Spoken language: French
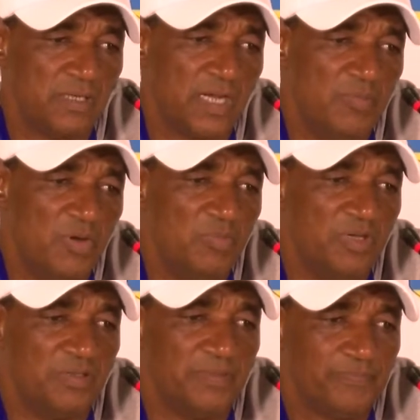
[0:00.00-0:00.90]
quand même
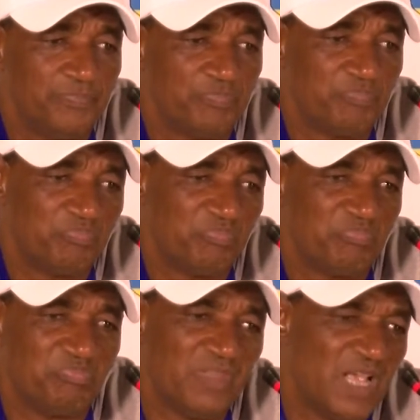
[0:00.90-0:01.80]
euh,
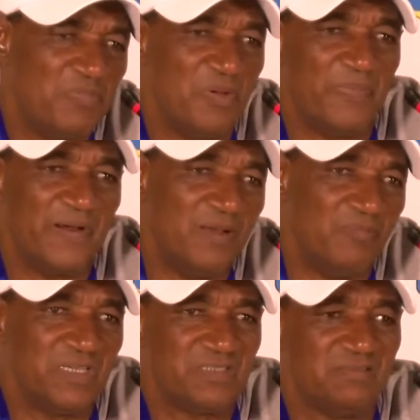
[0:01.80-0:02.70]
à peu près un
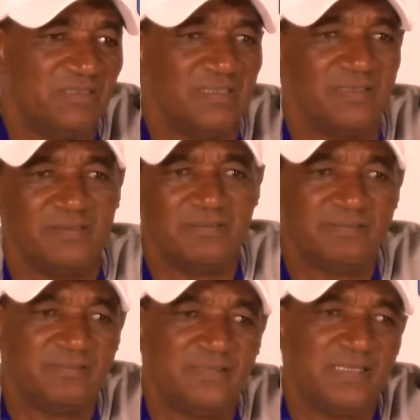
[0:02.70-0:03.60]
match, euh,
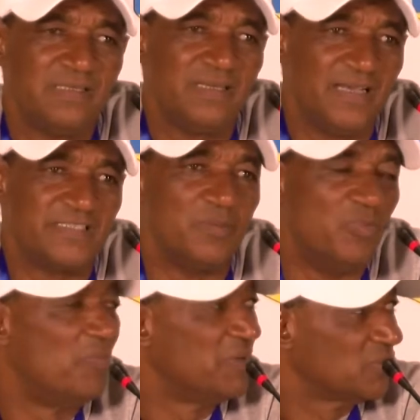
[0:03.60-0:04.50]
assez
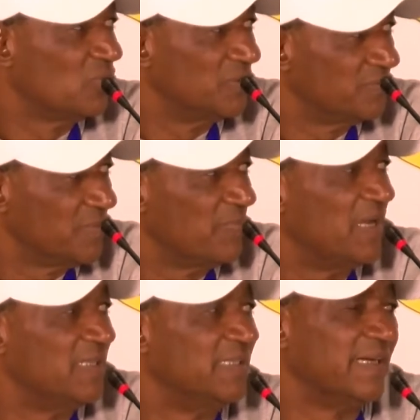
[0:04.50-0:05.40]
bon match quoi. n'est pas
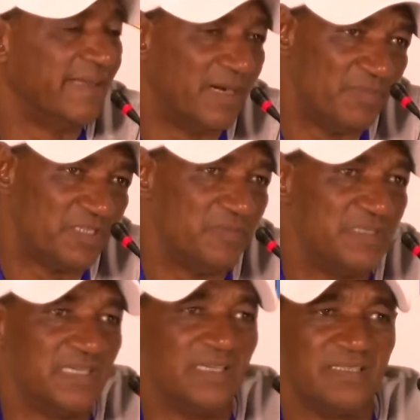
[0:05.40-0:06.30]
un très grand match, mais
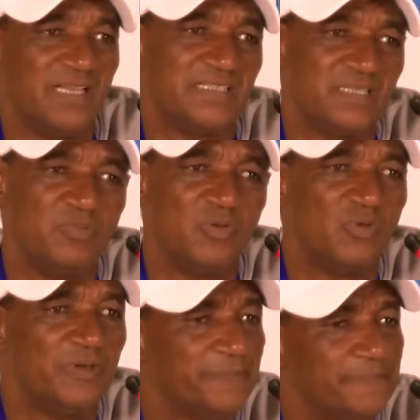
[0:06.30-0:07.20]
ça a été assez bon
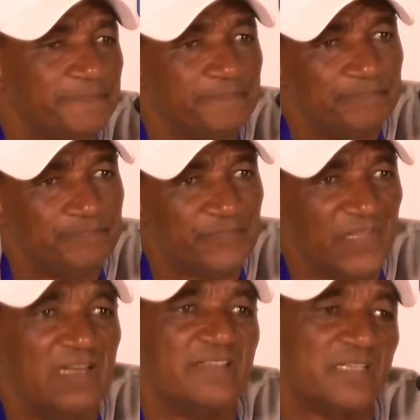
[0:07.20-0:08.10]
quoi,
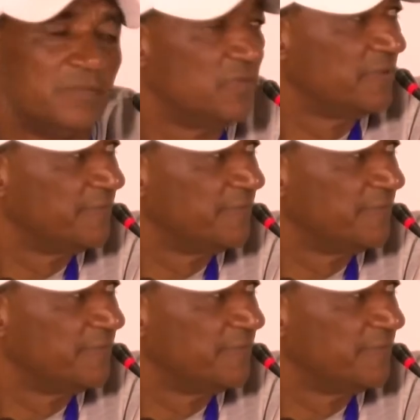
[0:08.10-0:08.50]
dans l'ensemble.